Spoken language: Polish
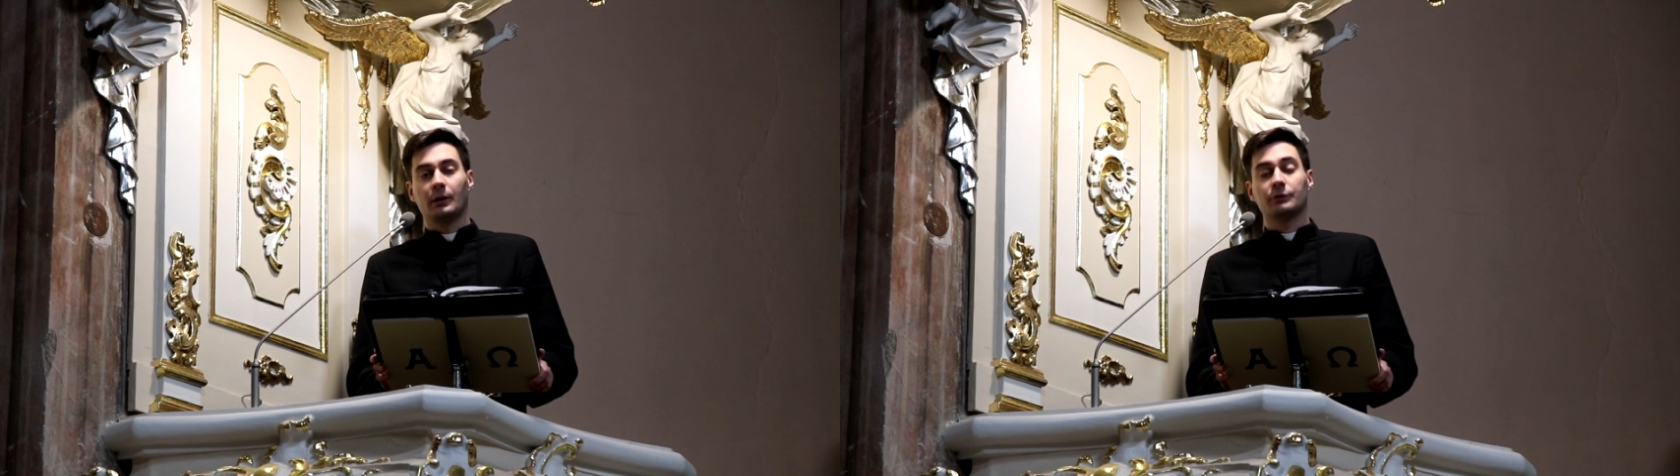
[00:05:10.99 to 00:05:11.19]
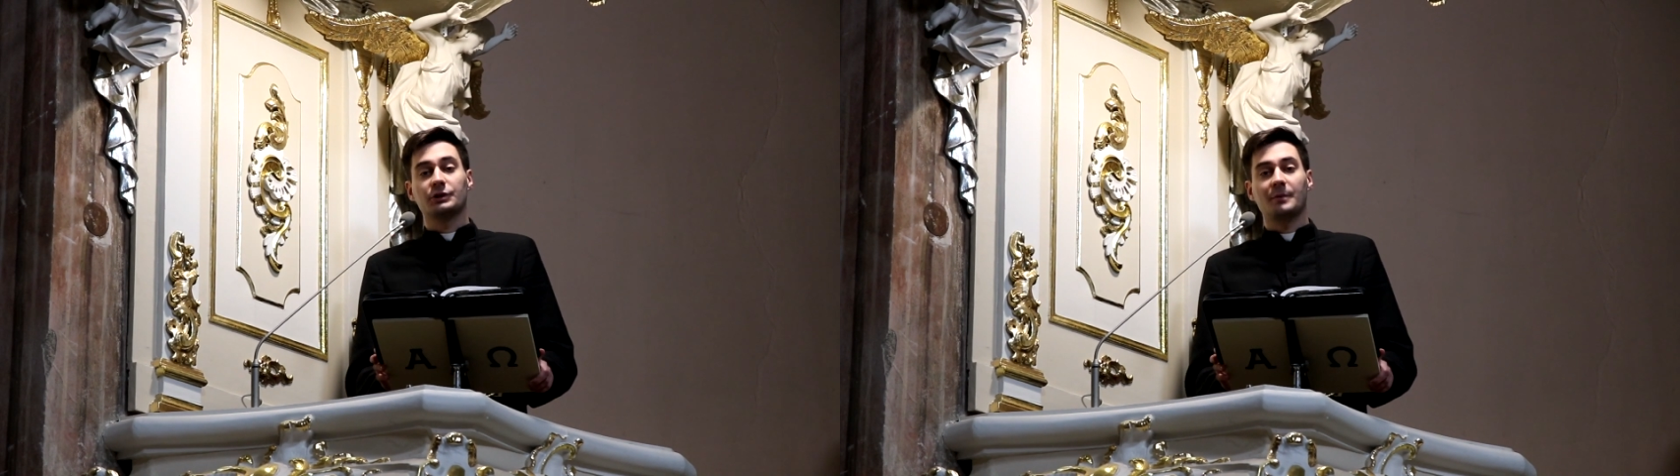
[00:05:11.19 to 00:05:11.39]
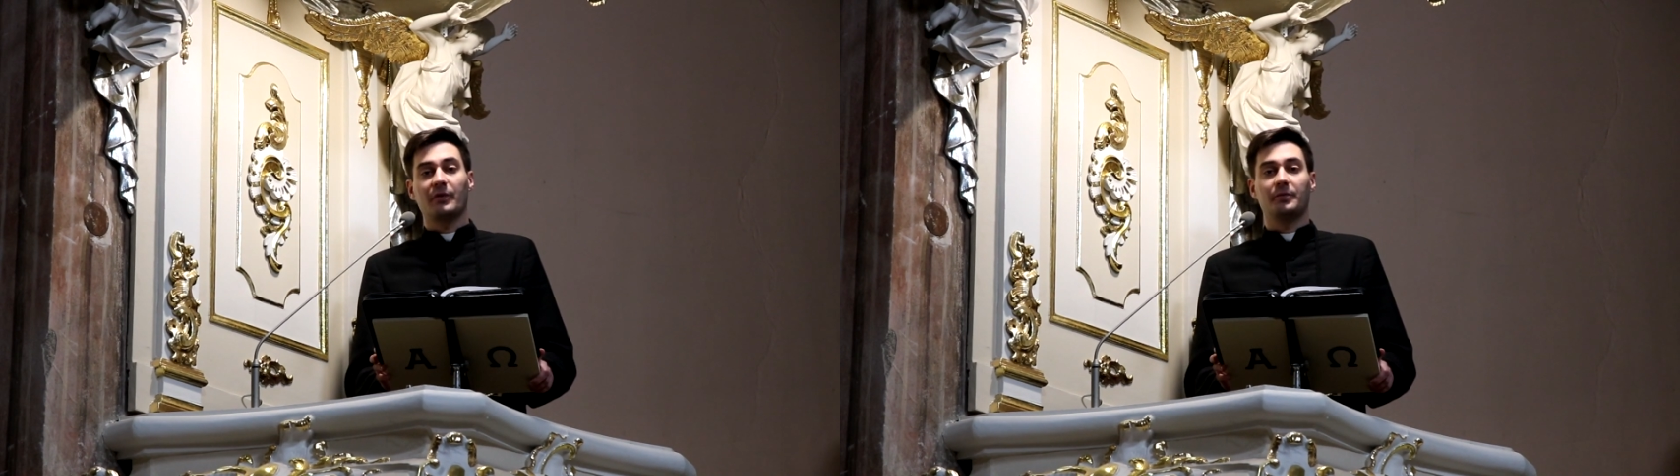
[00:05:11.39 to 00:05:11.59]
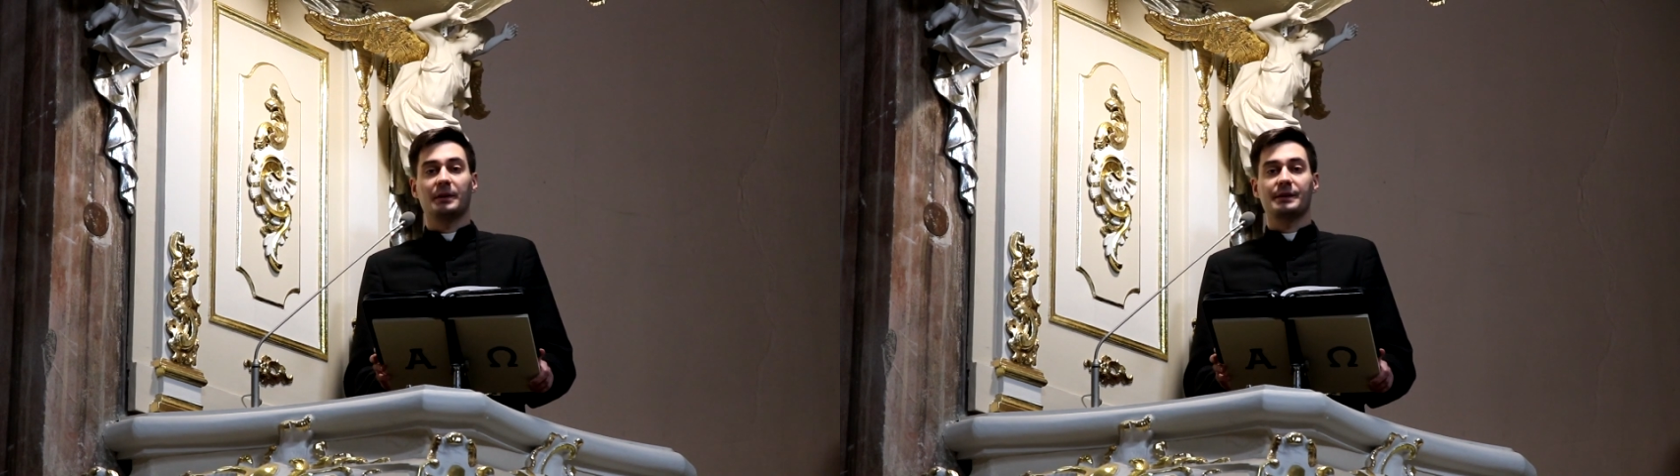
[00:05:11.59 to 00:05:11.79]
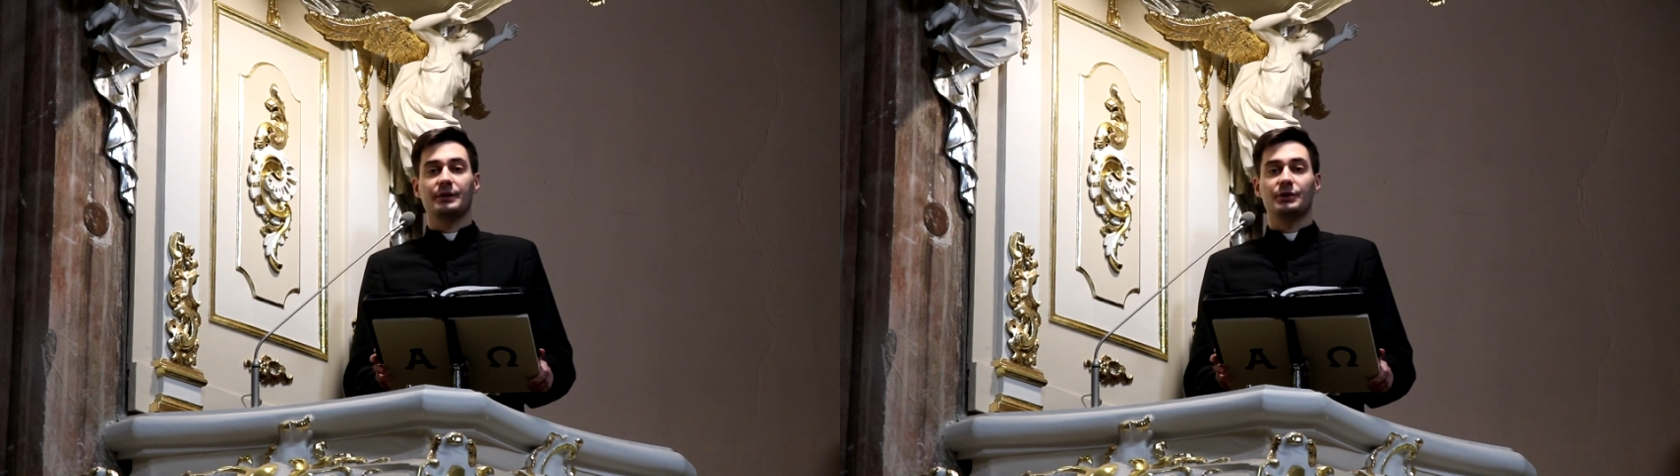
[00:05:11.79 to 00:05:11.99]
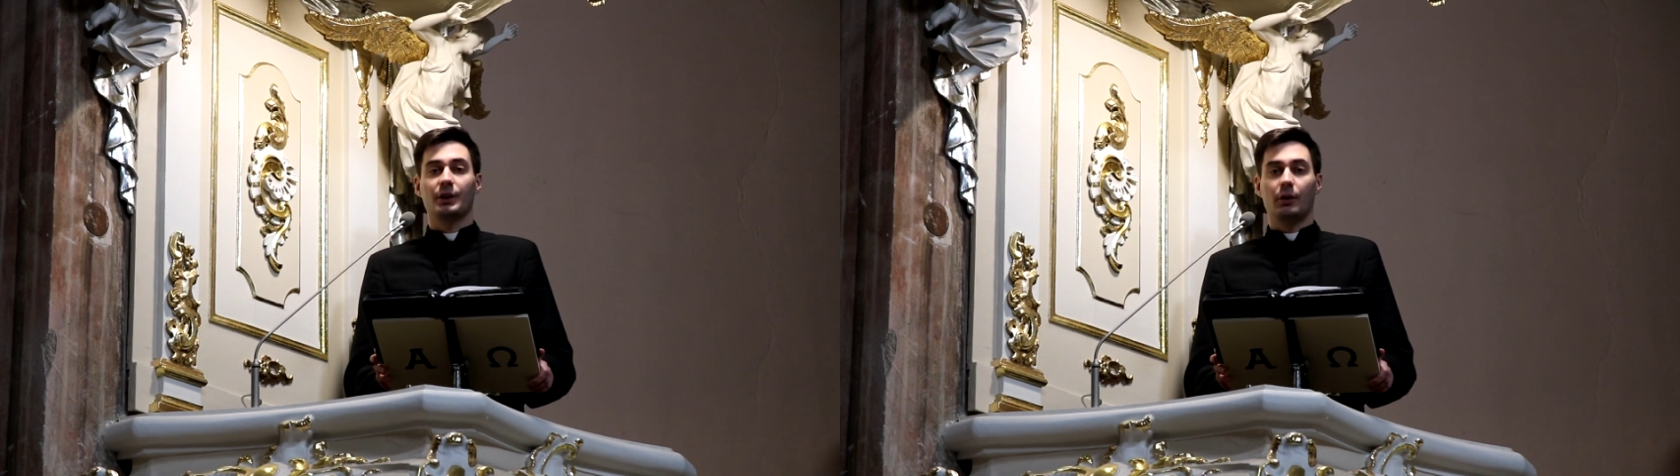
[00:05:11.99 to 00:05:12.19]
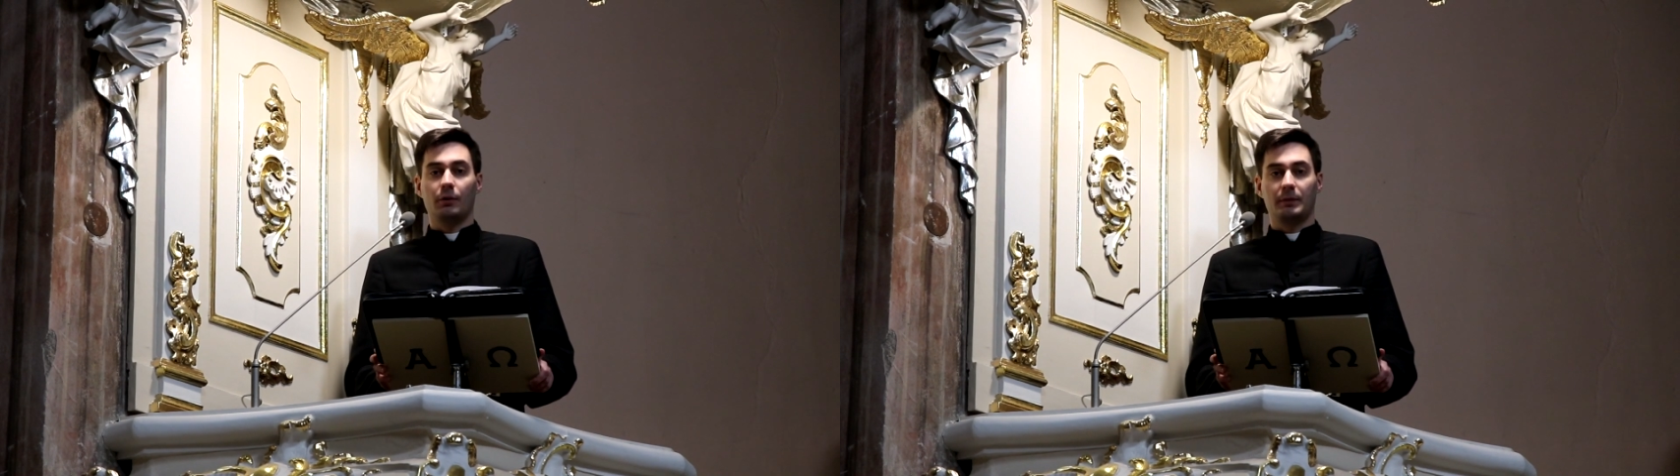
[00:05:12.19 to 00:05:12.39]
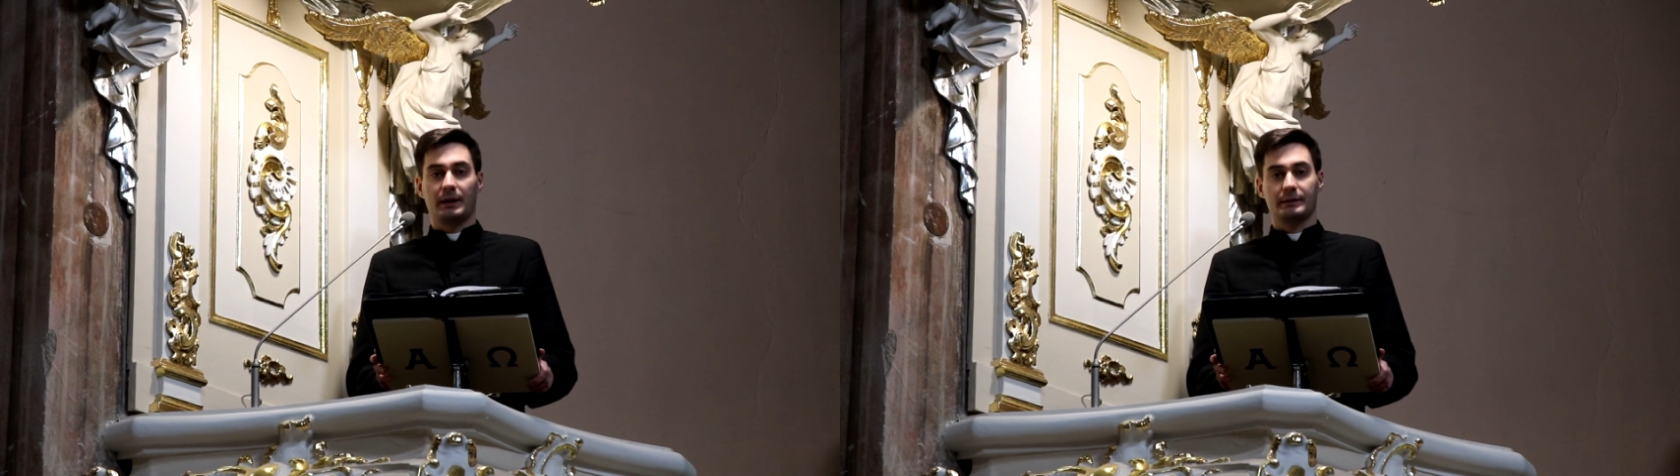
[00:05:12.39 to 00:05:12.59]
otrzymał w prezencie
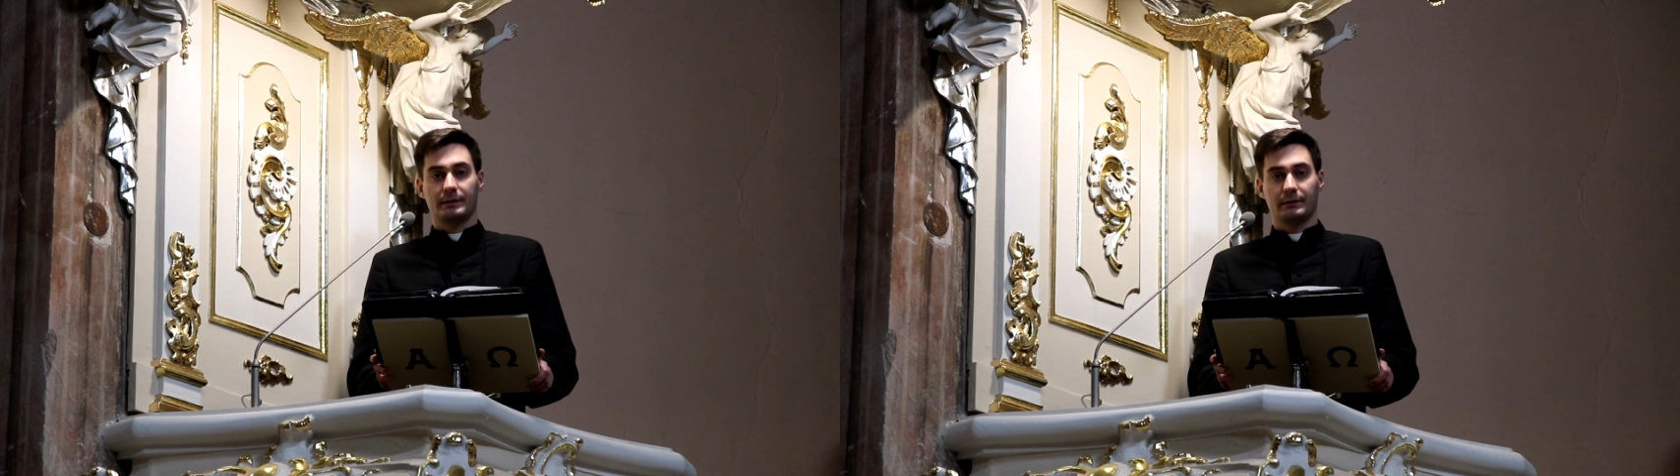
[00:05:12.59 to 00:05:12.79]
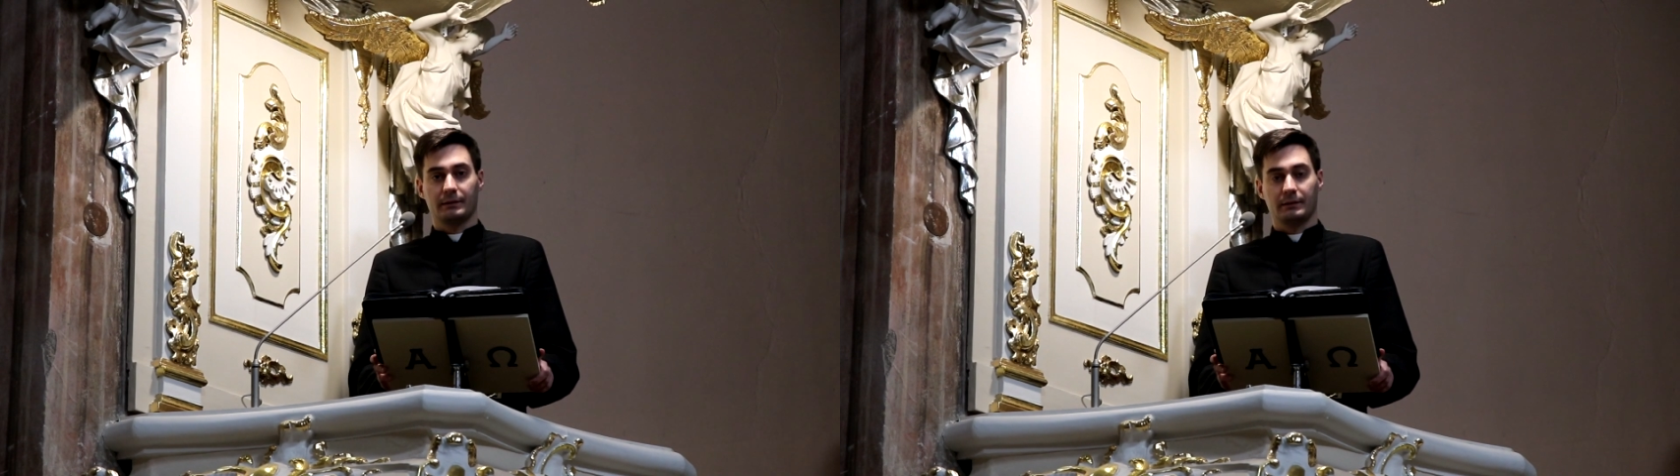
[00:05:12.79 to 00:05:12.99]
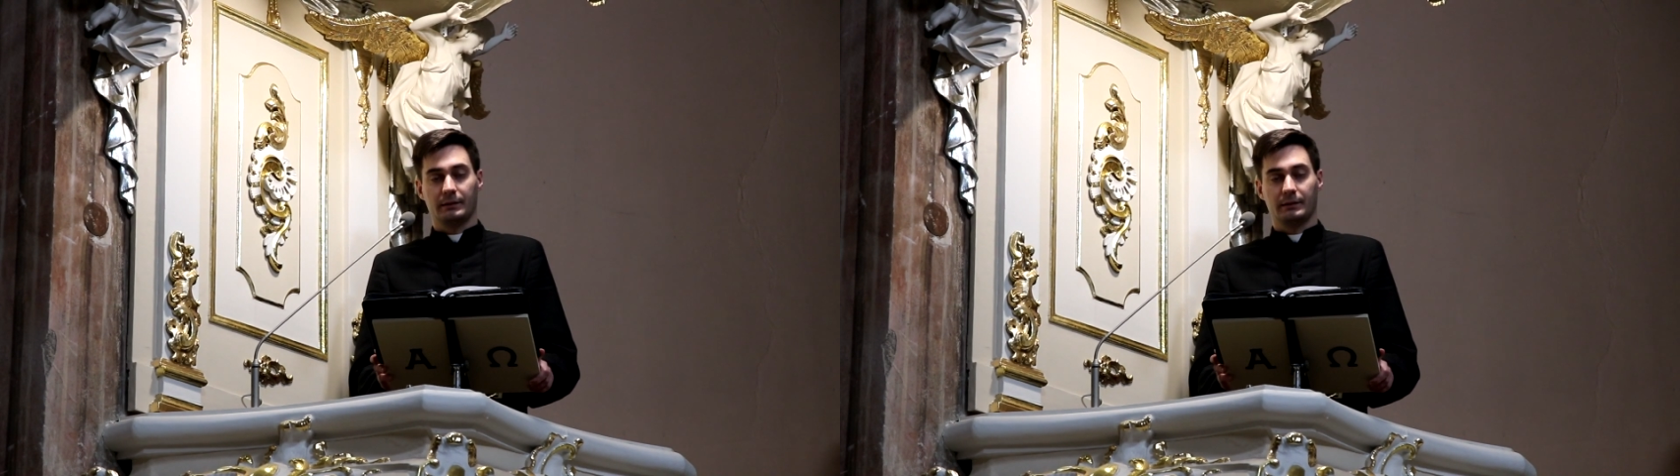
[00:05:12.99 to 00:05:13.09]
obraz.